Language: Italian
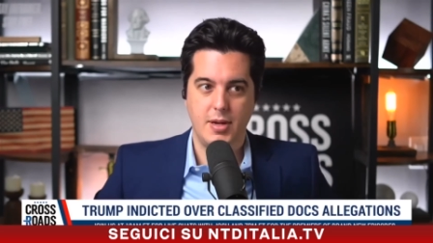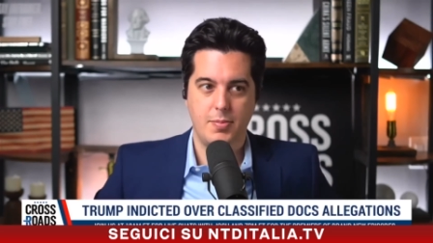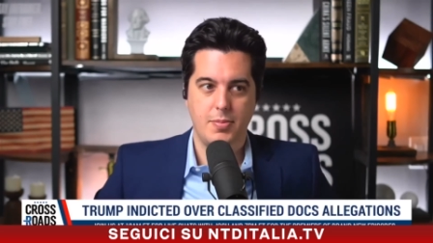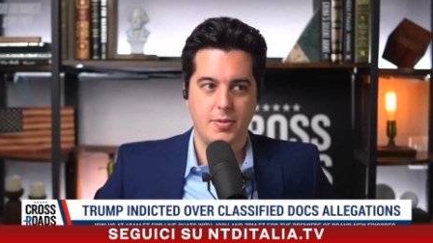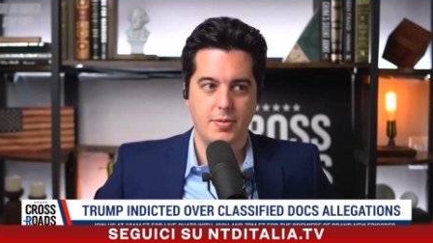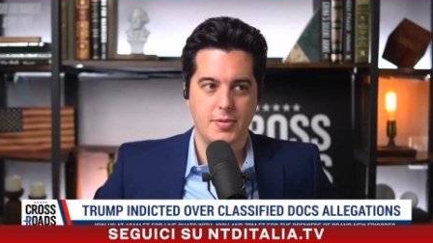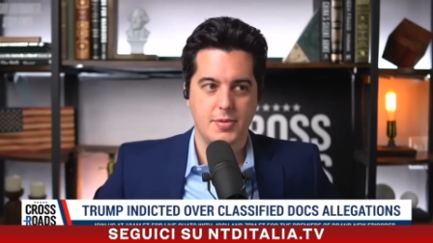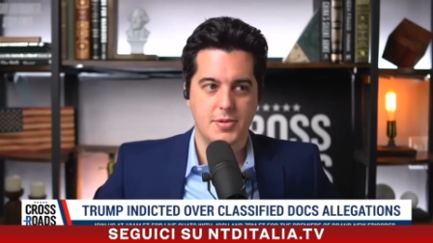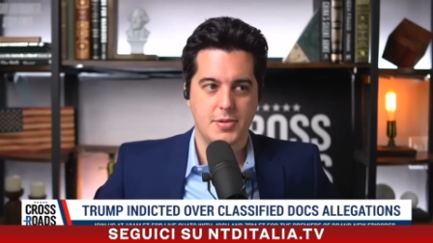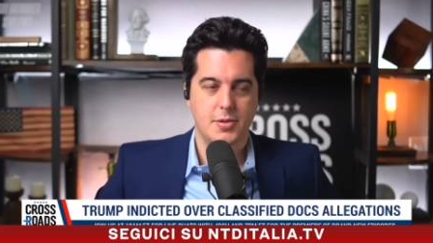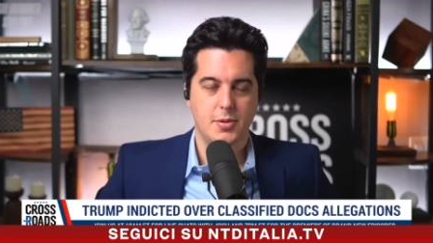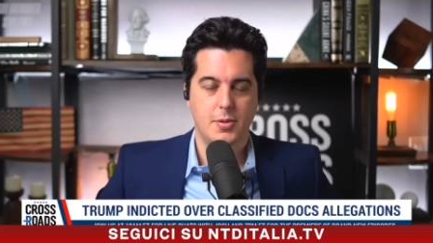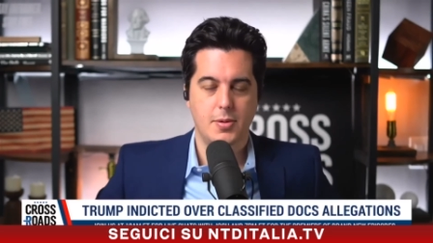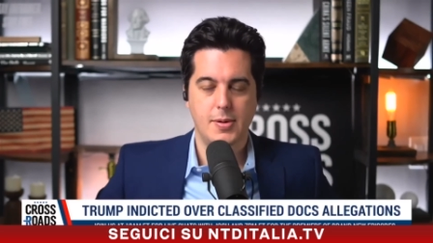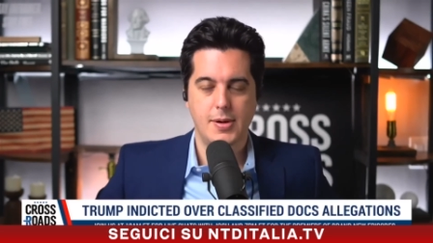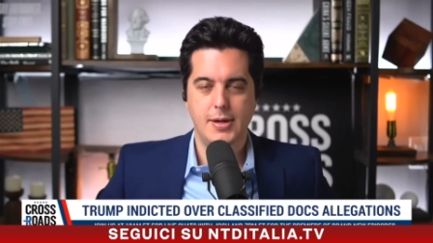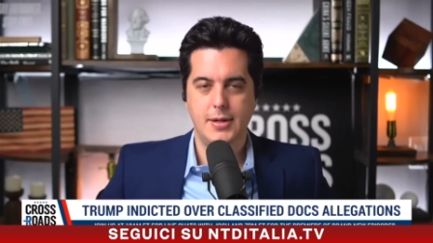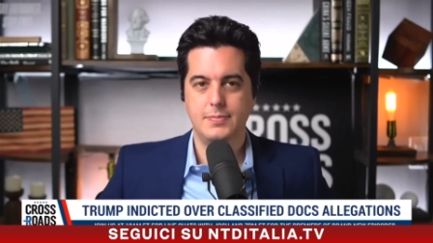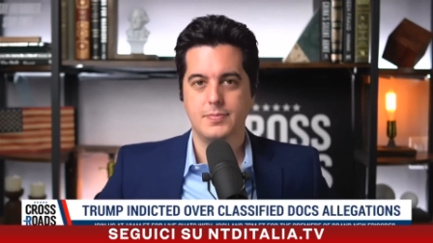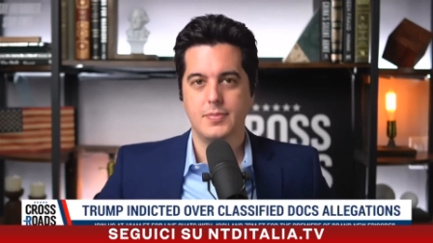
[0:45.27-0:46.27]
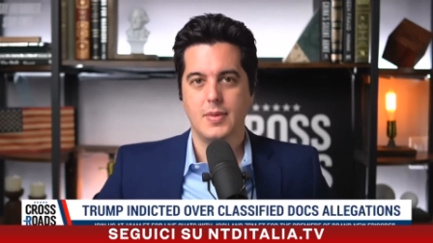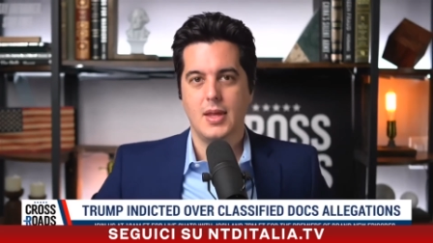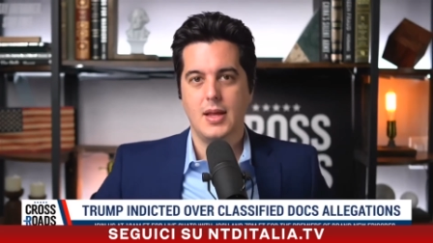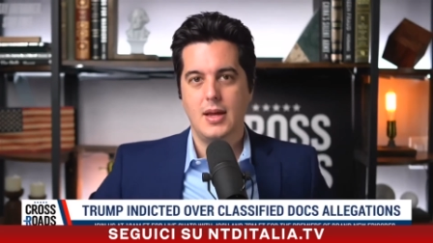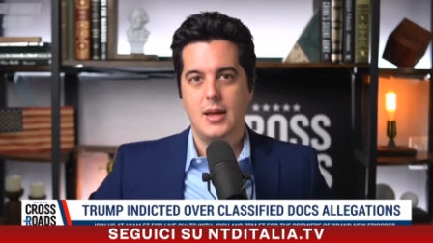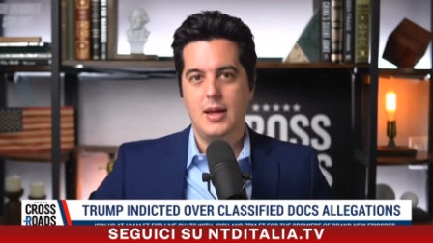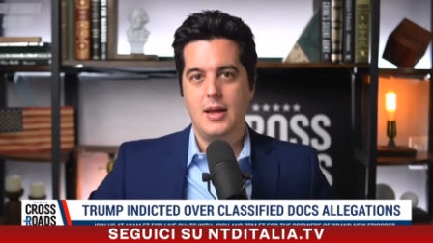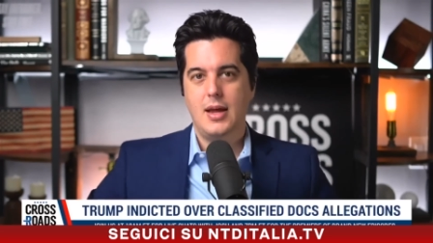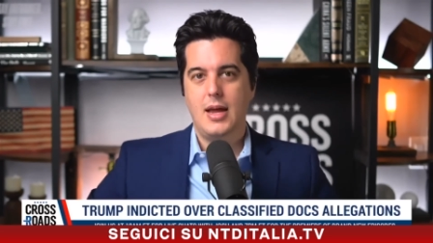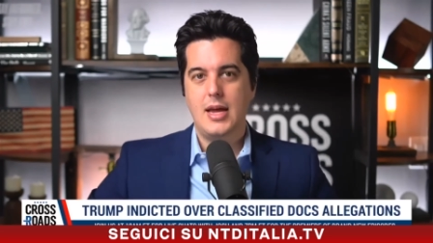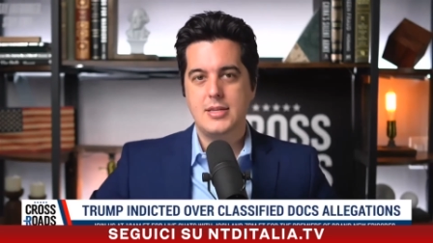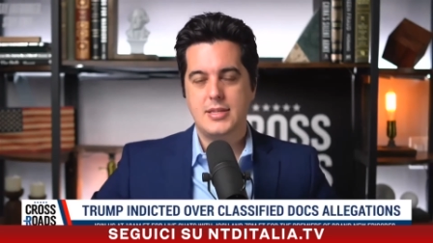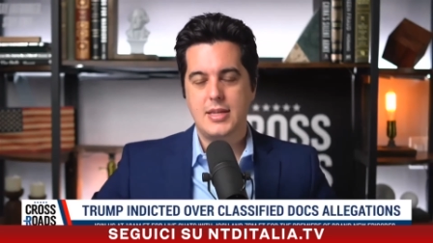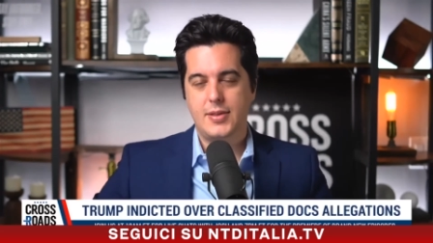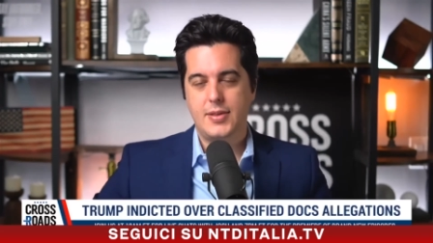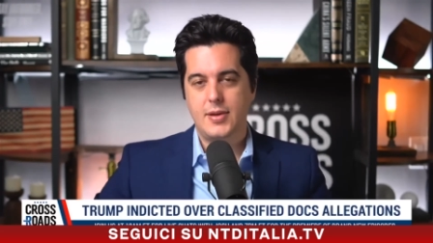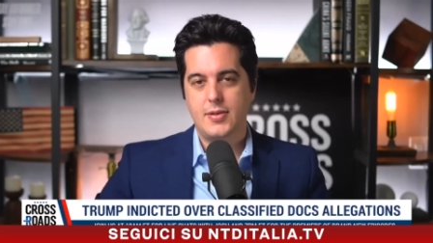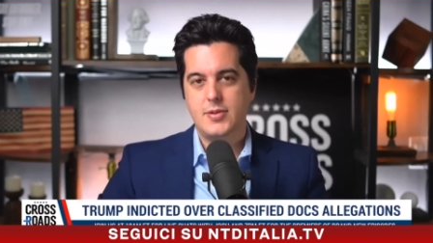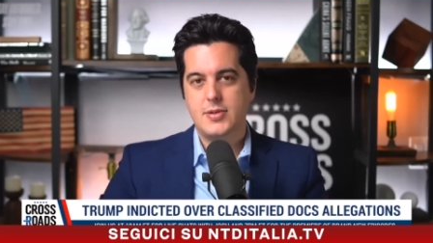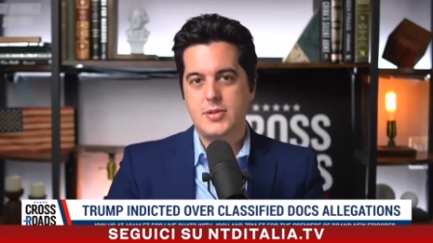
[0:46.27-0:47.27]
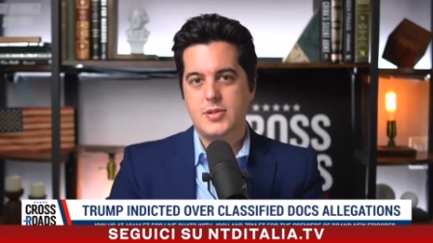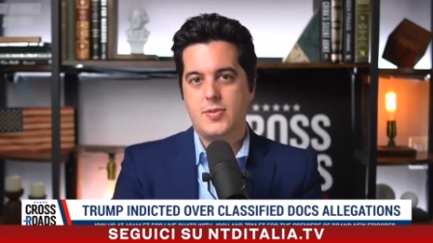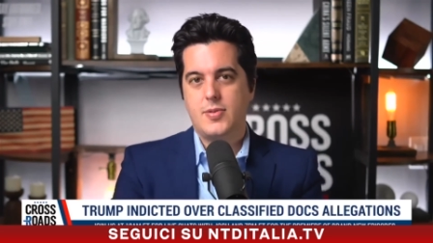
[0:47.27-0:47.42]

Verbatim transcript: Secondo me stanno solo cercando di